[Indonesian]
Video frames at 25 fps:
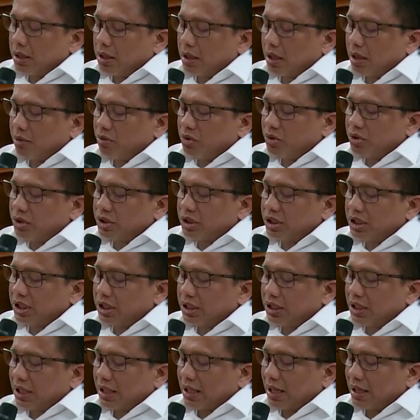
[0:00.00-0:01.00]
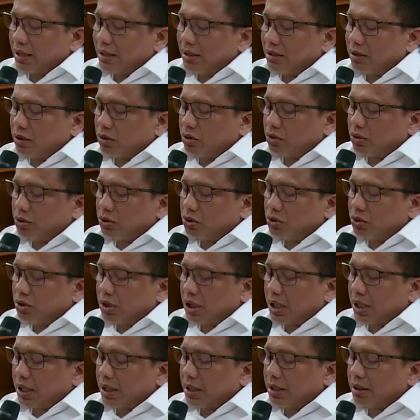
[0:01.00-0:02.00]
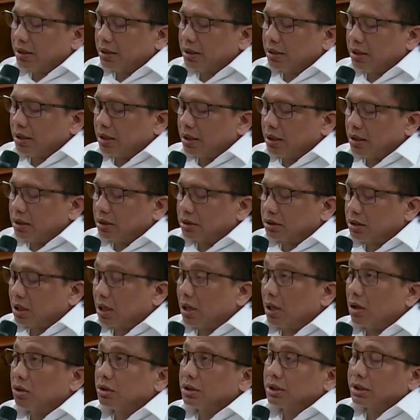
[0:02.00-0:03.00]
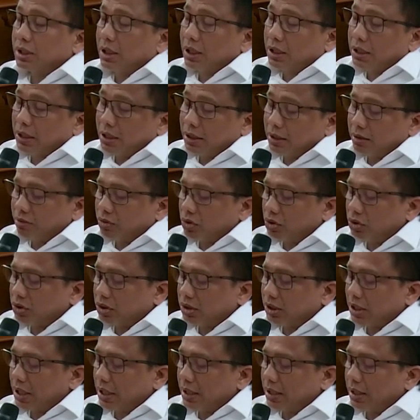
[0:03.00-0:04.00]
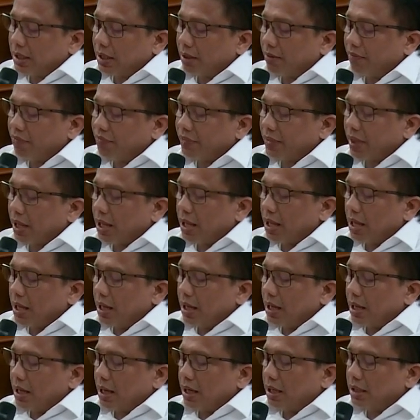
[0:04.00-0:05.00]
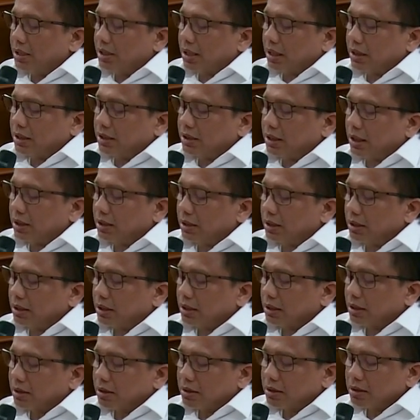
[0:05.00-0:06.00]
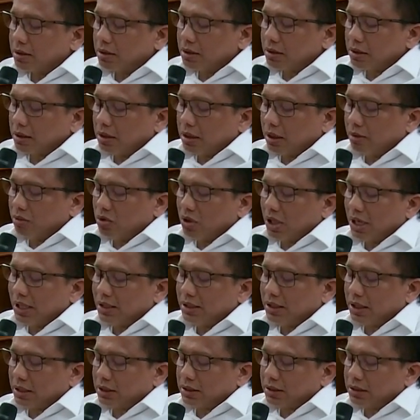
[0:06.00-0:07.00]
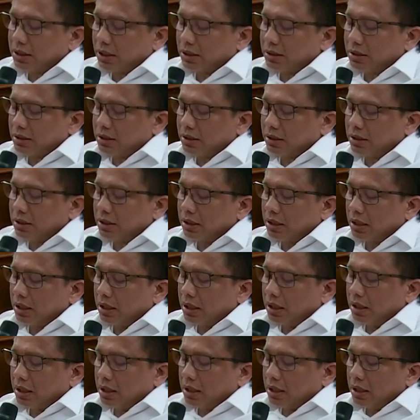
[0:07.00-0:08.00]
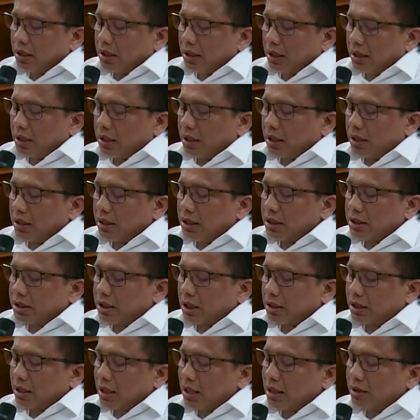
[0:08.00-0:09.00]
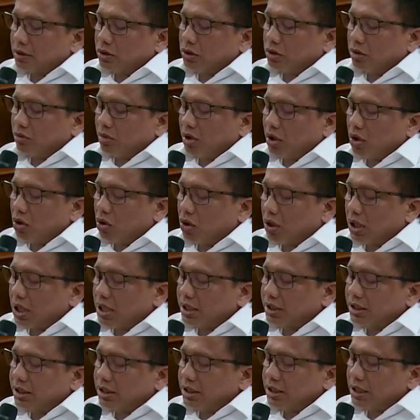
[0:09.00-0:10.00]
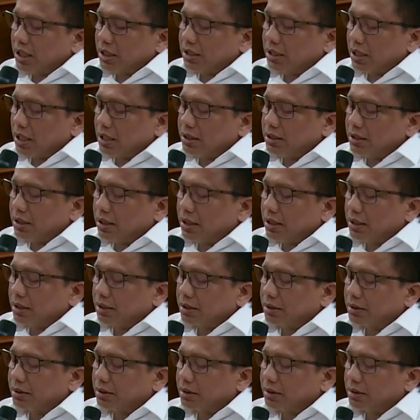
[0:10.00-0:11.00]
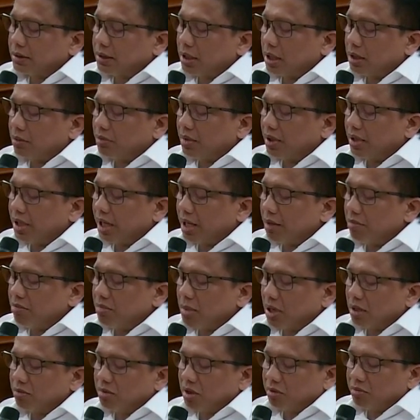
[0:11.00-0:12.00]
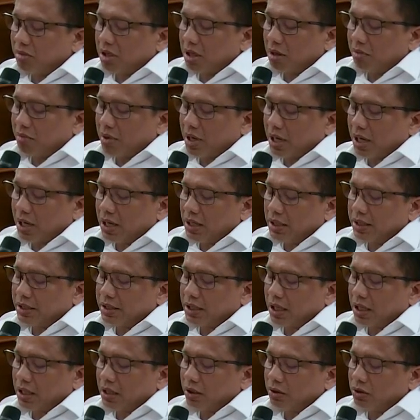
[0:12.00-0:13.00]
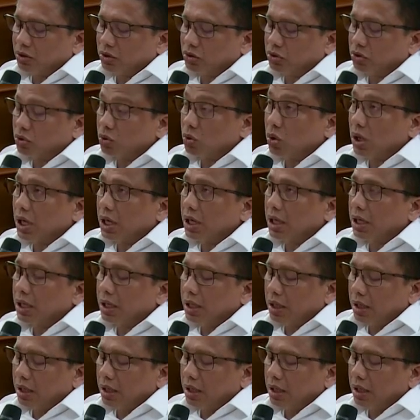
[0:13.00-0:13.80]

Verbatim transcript: Namun seketika itu juga terlontar dari mulut saya, hajar cat, kamu hajar cat. Richard langsung mengokang senjatanya dan menembak beberapa kali ke arah Yosua.